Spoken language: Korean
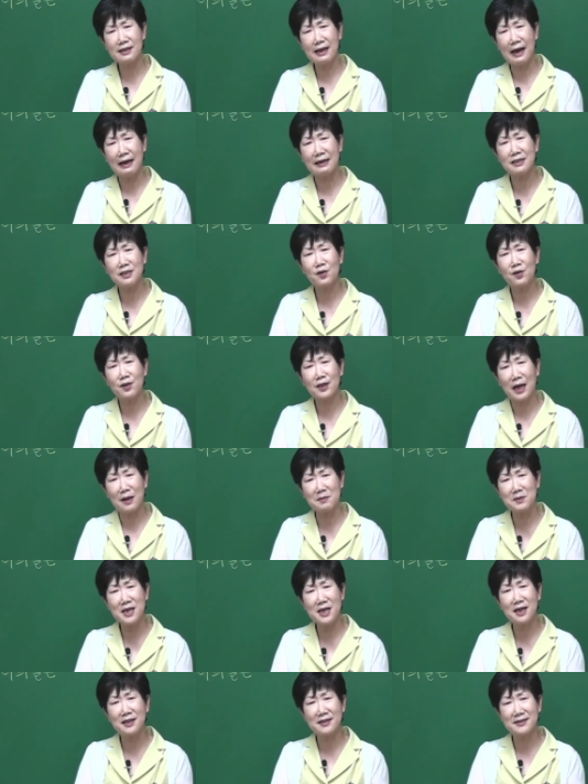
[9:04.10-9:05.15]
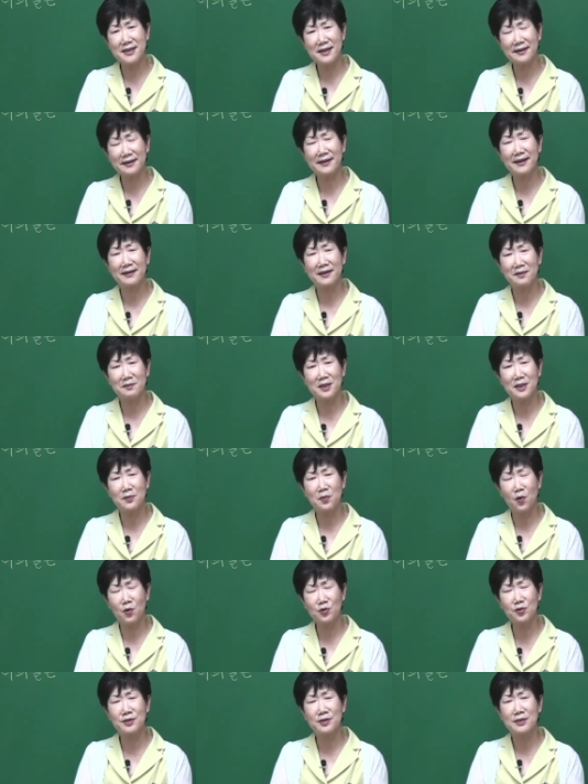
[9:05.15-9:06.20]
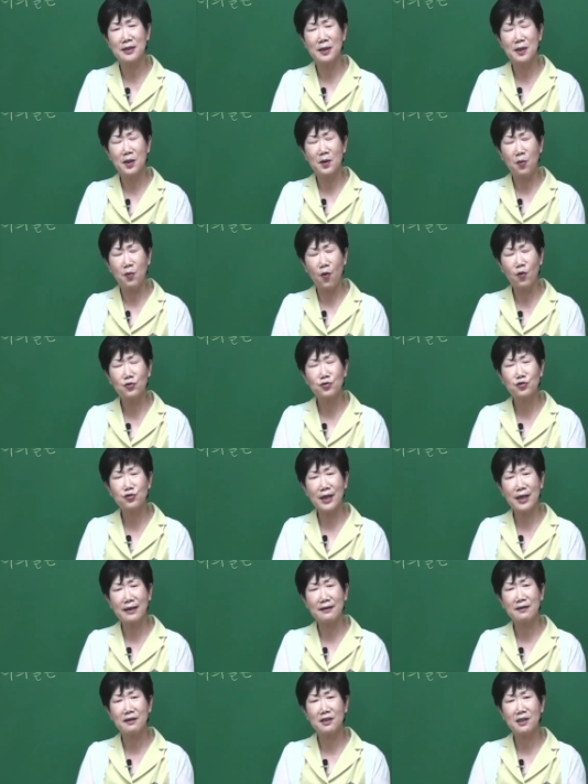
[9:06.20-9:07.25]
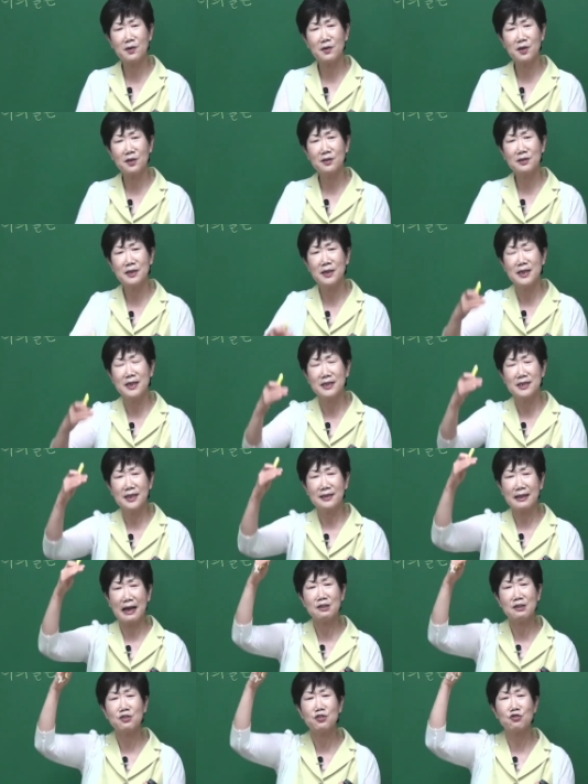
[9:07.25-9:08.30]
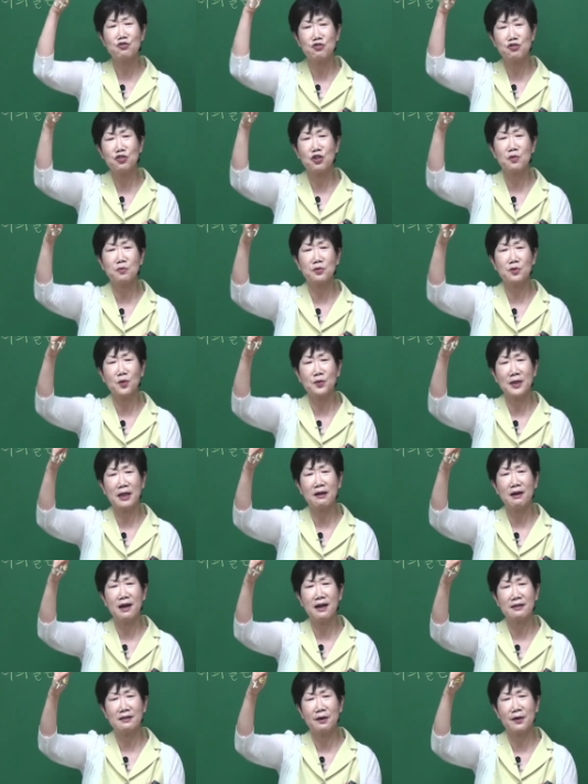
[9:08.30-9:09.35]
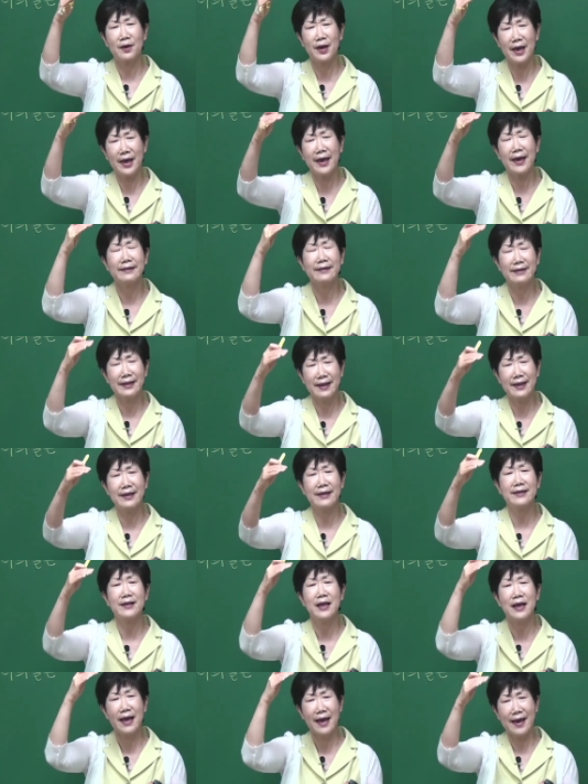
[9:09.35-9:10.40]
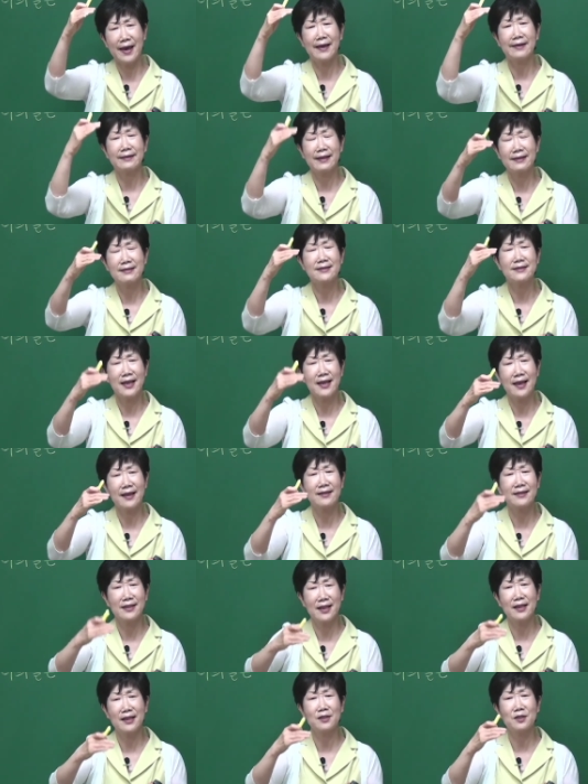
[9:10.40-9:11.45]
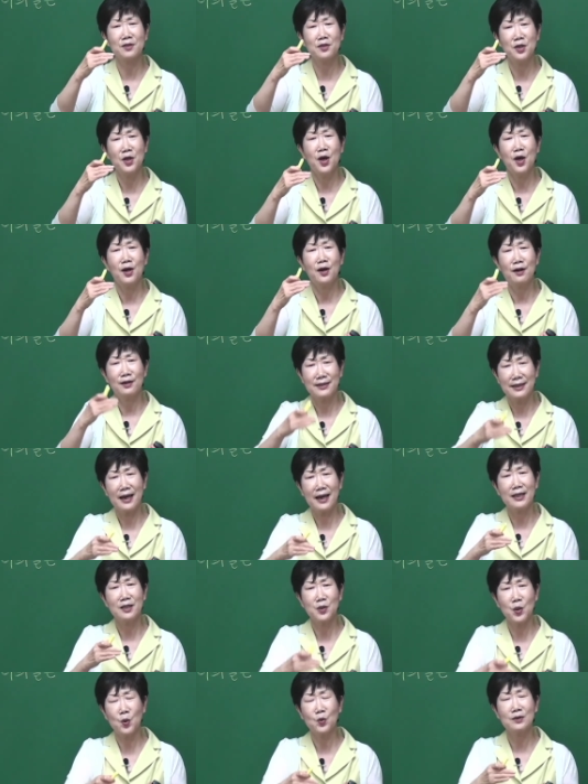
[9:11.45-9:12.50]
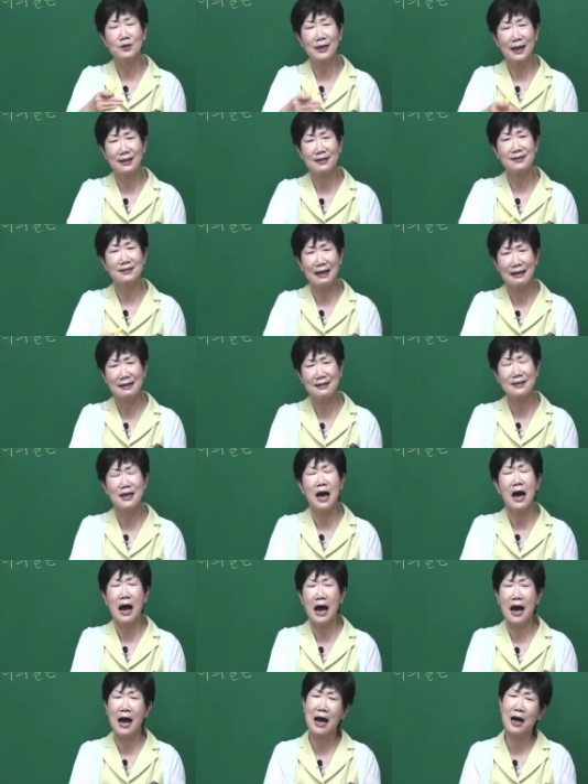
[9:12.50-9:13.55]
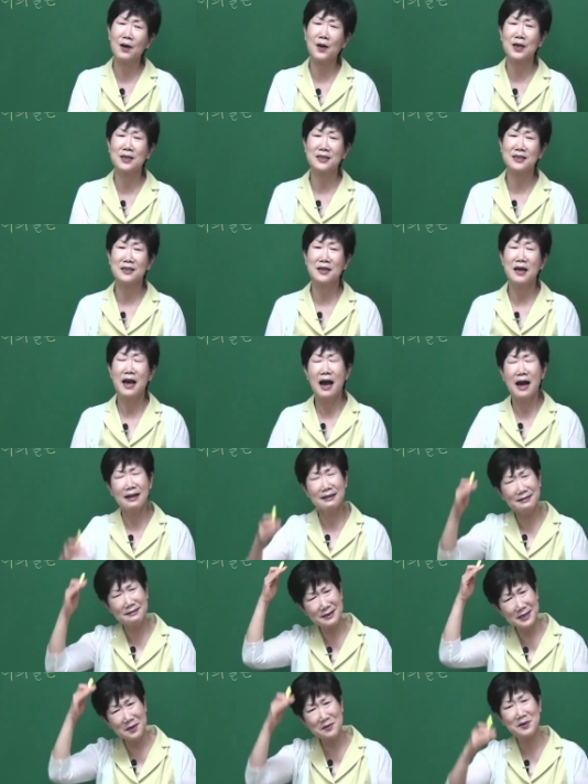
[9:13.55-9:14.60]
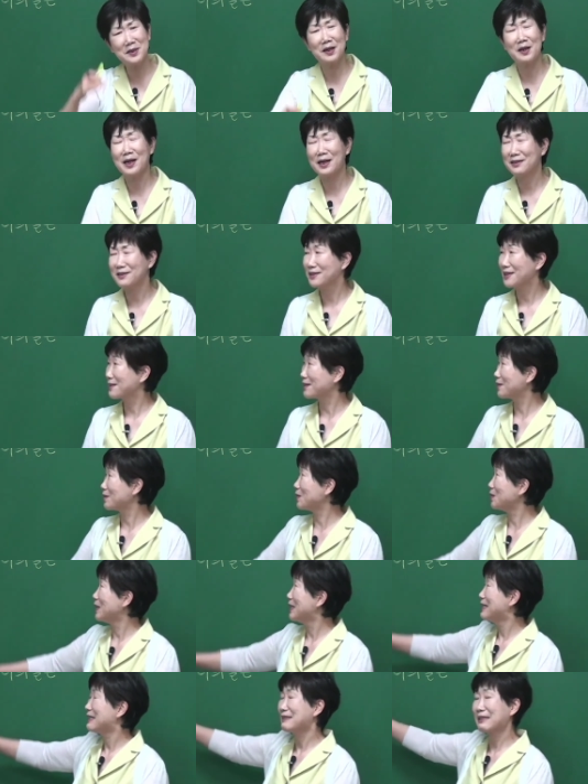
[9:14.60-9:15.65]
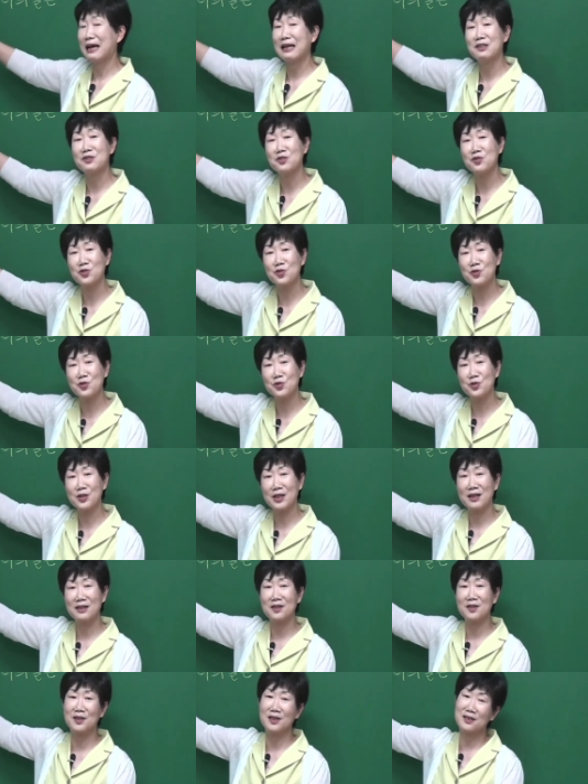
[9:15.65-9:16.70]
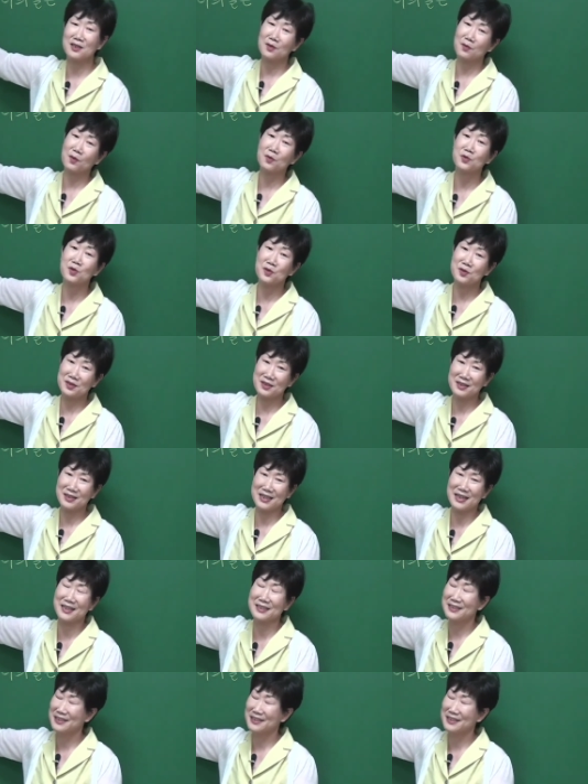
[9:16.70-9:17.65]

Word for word: 아닌 걸 감사하게 생각해야 됩니다. 복수 복수 대격이면은 이제 단수 주격부터 내려가야 돼요. 해, 테, 해, 테스, 테, 텐, 어, 타이, 톤, 타이스, 타스, 아까지 한참을 내려가는데 그래도 단수 대격에서 멈췄으니까